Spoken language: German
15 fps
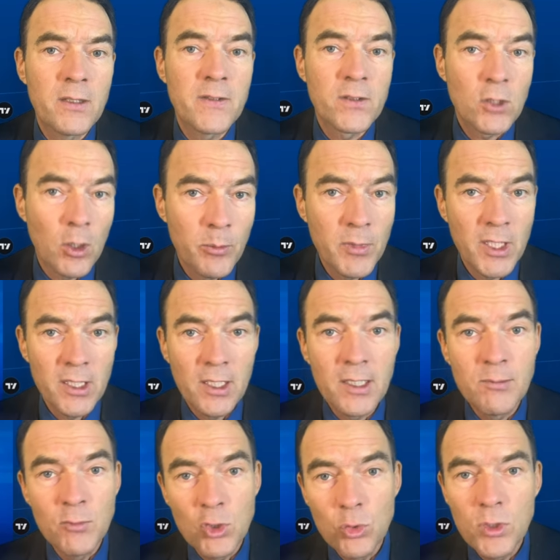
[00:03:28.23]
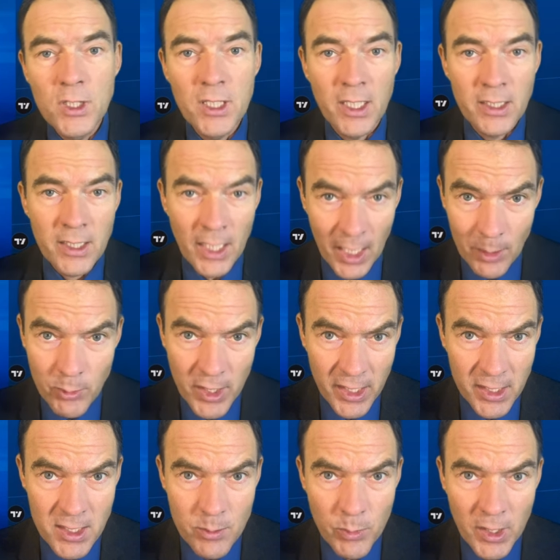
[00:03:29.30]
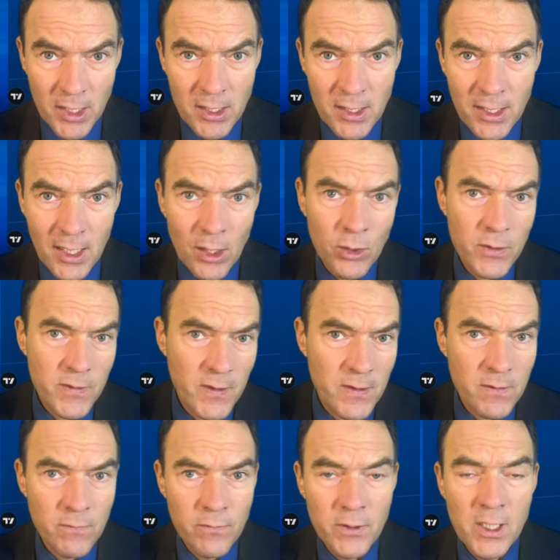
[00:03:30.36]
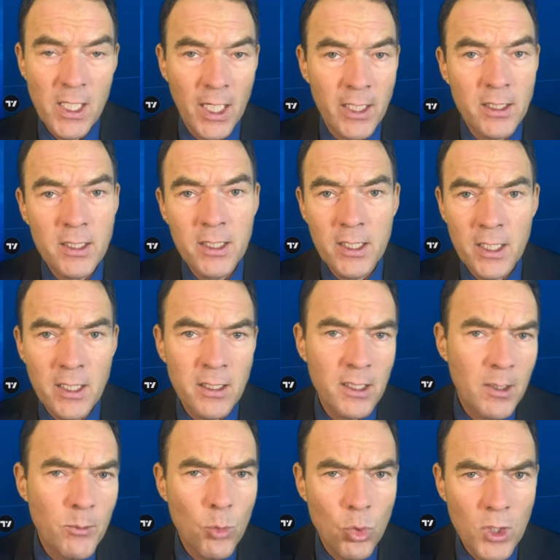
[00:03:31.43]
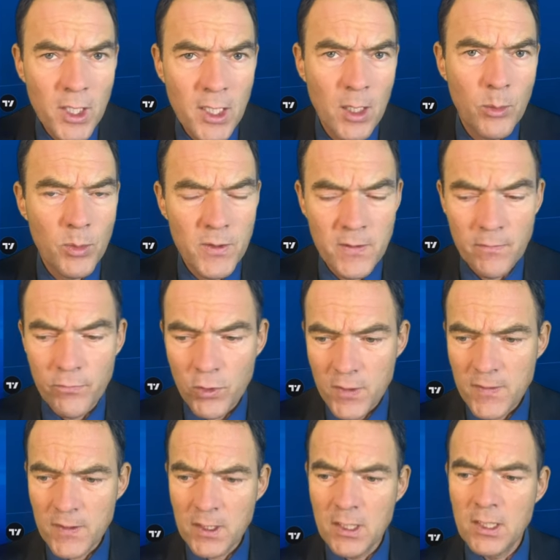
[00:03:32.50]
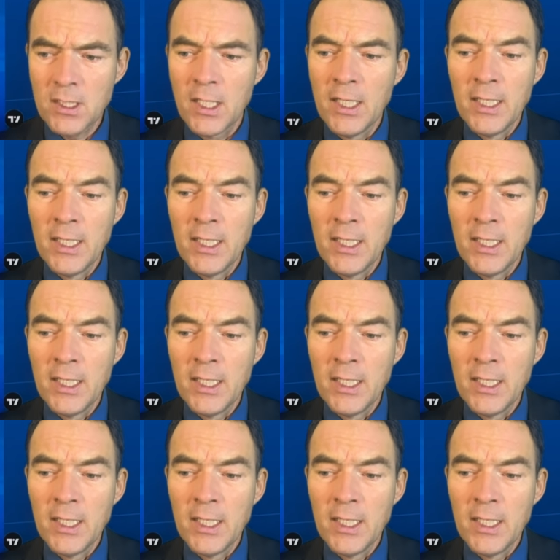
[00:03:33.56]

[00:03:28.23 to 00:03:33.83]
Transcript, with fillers: Es kommen ja im Juli dann die Halbjahresberichte raus. Da sind viele Anleger dann in dem Monat eher ein bisschen vorsichtig.